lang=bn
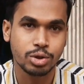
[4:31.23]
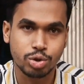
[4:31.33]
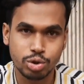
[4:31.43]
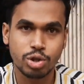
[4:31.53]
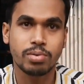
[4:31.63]

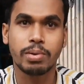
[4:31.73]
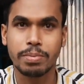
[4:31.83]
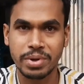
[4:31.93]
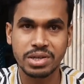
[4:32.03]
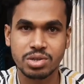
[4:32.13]
সুন্দরভাবে
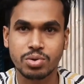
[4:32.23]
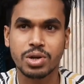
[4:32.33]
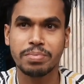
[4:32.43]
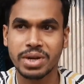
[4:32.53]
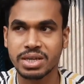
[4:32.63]
মিক্সড করে
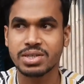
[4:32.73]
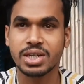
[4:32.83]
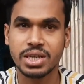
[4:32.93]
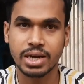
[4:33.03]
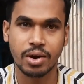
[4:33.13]
মেখে সেঁকে
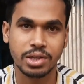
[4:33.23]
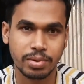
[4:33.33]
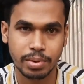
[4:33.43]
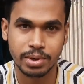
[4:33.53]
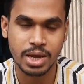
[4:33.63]
দিয়ে খাওয়াইতে
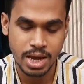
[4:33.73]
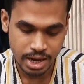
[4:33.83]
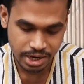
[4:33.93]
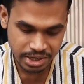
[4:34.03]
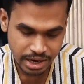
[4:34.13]
পারবেন
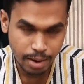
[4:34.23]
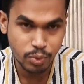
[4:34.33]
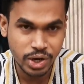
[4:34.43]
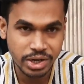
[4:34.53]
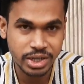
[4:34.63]
এটি এমন
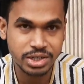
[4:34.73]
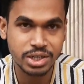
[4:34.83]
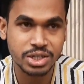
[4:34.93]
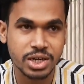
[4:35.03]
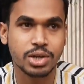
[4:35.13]
একটি
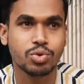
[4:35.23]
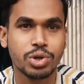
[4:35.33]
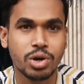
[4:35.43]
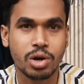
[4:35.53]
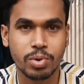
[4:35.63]
জিনিস এটা তৈরি
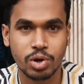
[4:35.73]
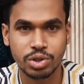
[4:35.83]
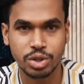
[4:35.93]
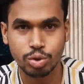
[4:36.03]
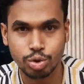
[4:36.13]
হওয়ার পর
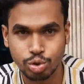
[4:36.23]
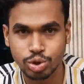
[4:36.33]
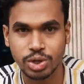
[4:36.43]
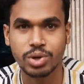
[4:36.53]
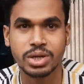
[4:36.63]
অত্যন্ত
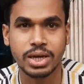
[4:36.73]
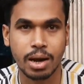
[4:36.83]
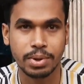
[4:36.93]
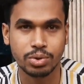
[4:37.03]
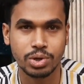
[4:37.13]
সুস্বাদু একটি
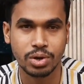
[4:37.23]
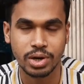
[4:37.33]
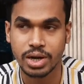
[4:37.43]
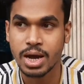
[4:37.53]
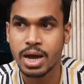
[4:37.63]
খাবার তৈরি
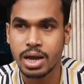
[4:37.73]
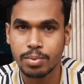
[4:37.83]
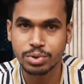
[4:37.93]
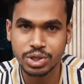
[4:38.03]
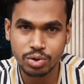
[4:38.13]
হয়
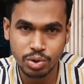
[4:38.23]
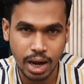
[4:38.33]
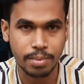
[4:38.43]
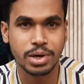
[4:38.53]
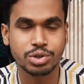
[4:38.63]
এবং যে কোনো
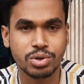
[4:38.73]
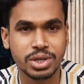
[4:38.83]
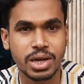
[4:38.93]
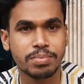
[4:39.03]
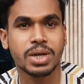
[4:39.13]
খাবারের সঙ্গে
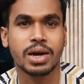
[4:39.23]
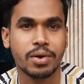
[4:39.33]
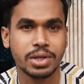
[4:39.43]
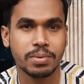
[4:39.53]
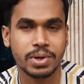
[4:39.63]
দিয়ে আপনারা
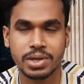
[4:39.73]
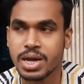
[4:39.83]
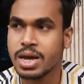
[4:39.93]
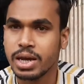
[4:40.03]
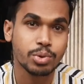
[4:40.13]
খাওয়াইতে পারেন
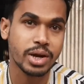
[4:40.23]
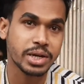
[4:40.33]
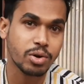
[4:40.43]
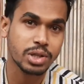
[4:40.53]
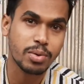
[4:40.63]
তো
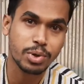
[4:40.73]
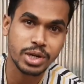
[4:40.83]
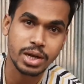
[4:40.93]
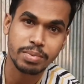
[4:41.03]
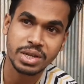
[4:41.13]
একটা কথা মনে
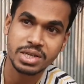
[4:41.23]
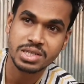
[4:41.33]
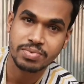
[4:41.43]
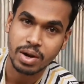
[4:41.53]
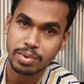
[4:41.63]
রাখবেন
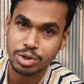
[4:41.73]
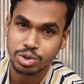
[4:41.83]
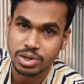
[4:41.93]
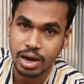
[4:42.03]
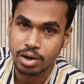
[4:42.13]
ইস্ট
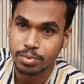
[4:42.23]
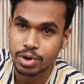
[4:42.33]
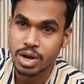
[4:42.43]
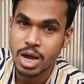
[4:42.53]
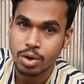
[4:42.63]
ফার্মেন্টেশন খাওয়ার পর
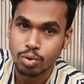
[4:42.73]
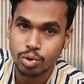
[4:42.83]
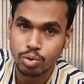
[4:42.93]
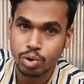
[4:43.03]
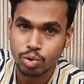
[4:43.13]

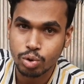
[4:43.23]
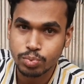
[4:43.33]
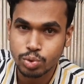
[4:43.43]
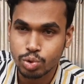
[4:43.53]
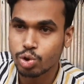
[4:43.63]
গরুগুলো খুব
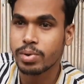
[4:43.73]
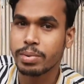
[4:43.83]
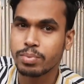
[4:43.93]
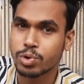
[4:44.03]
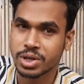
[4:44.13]

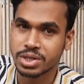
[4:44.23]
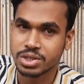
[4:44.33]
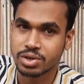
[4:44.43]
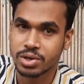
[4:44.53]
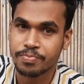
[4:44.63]
দ্রুতভাবে মোটা
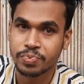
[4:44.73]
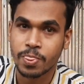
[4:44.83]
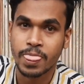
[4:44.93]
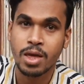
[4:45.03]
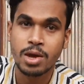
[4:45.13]
তাজা হয়
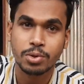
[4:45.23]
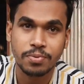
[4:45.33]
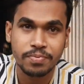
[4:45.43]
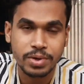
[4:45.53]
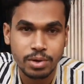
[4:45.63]
তো
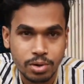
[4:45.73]
প্রিয়